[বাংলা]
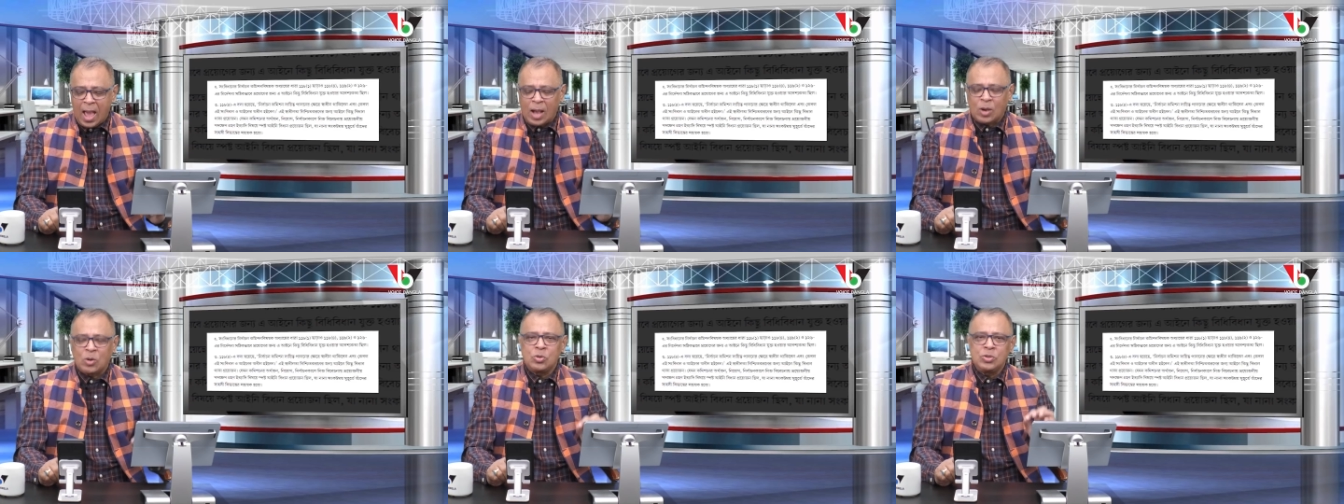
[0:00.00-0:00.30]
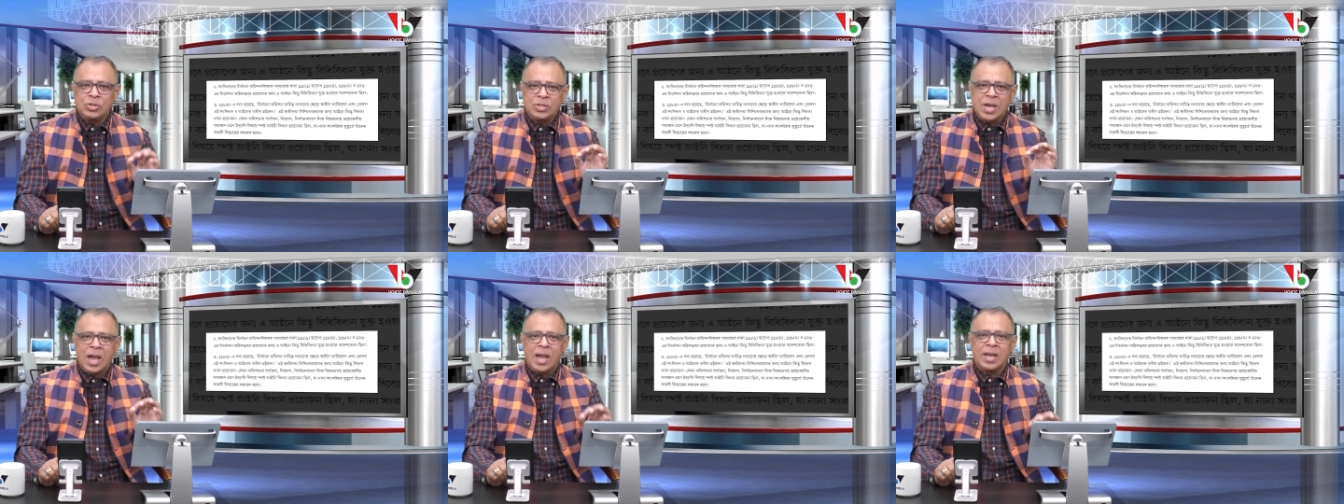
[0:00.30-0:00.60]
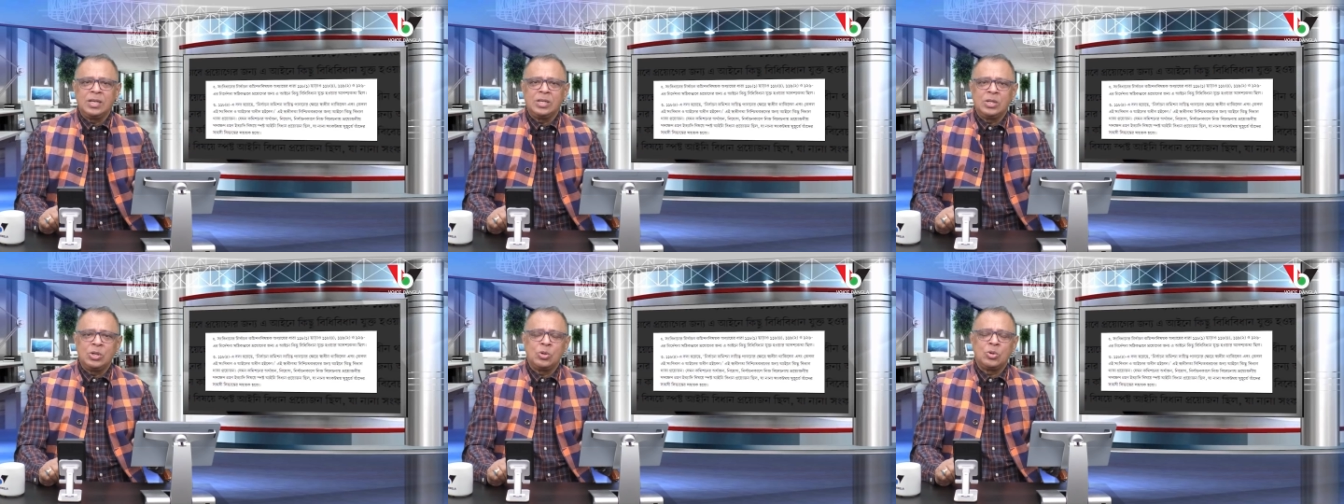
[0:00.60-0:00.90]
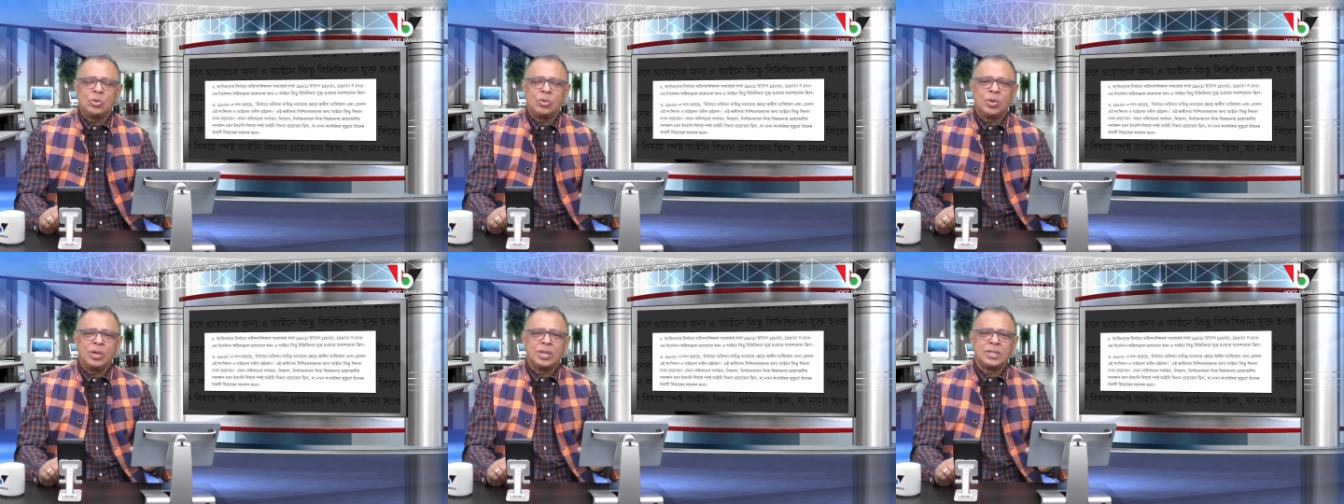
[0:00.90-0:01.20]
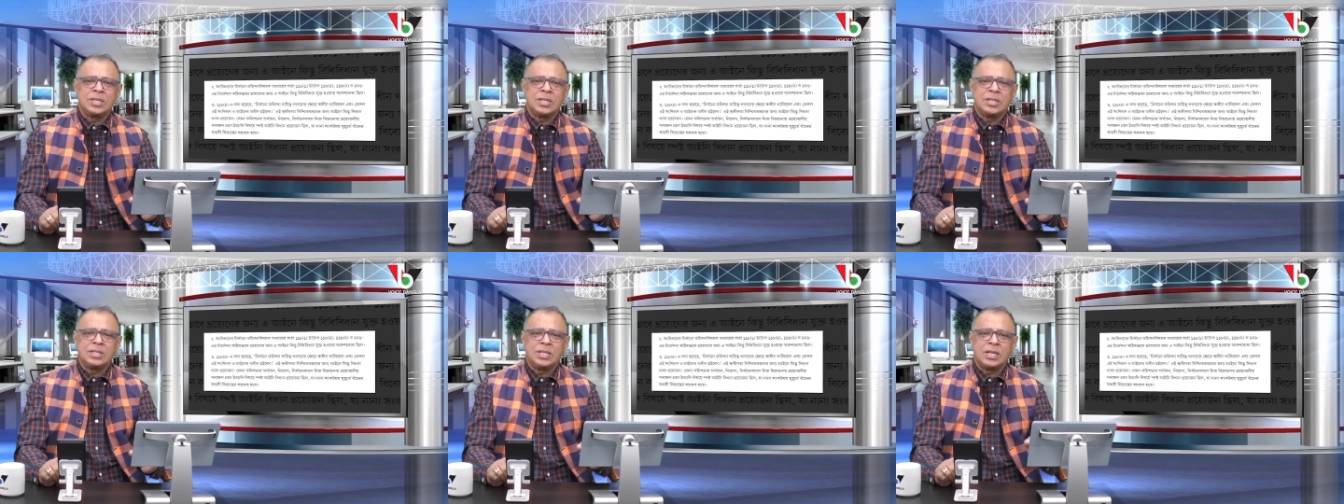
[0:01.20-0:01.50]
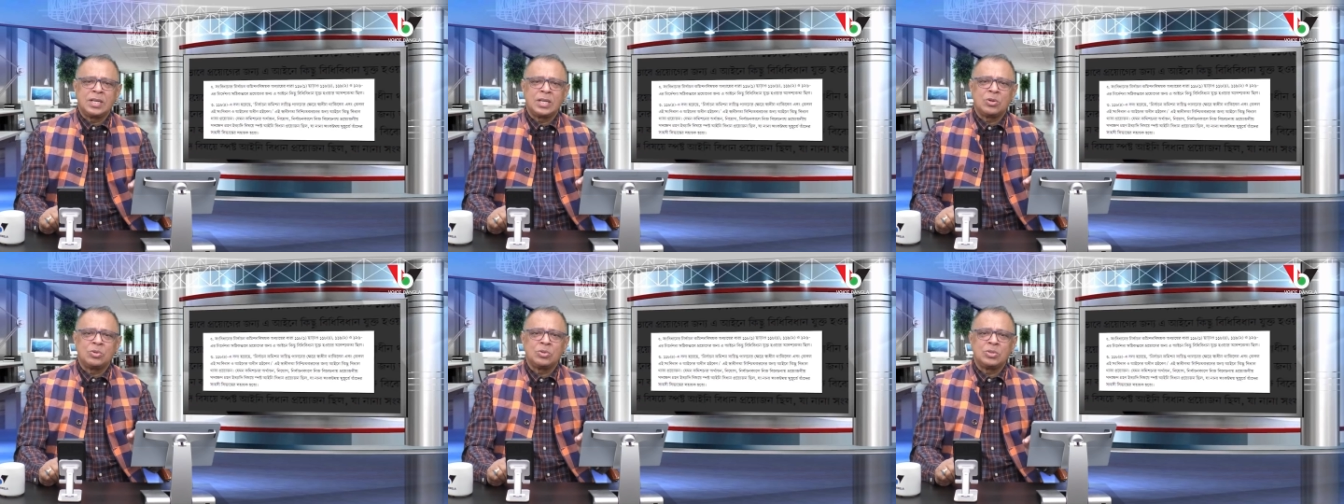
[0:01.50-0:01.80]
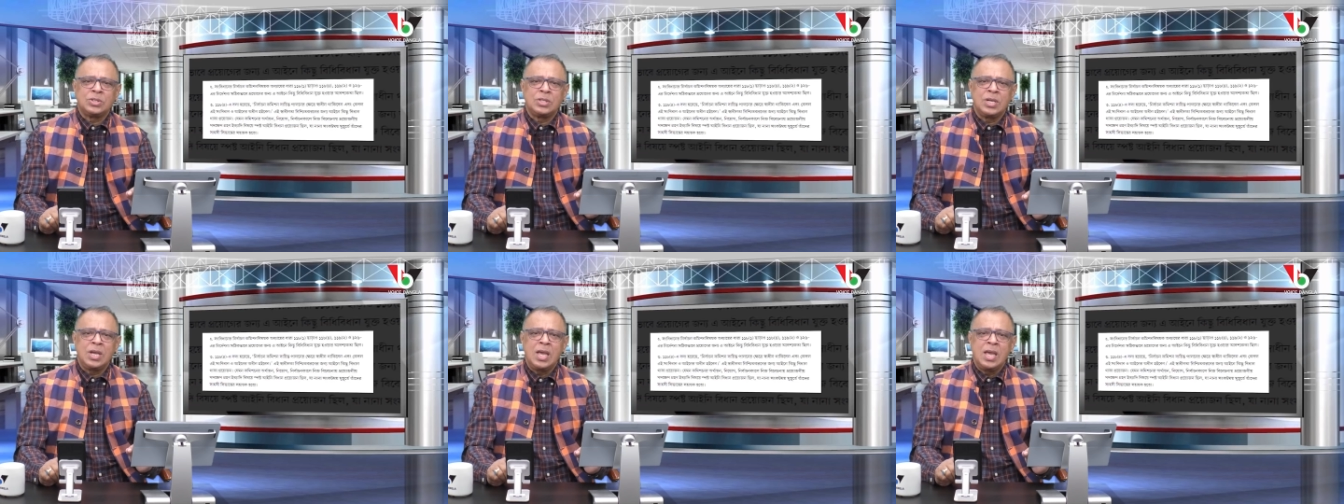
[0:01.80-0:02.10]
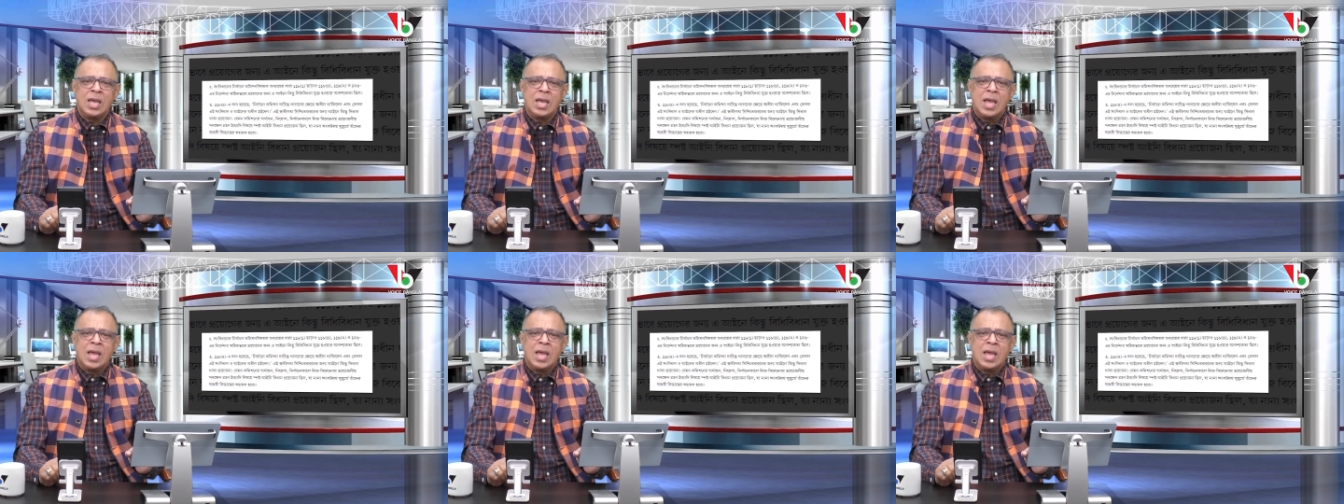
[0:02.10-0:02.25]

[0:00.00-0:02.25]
এখন যে আইনটি হয়েছে সেটা হচ্ছে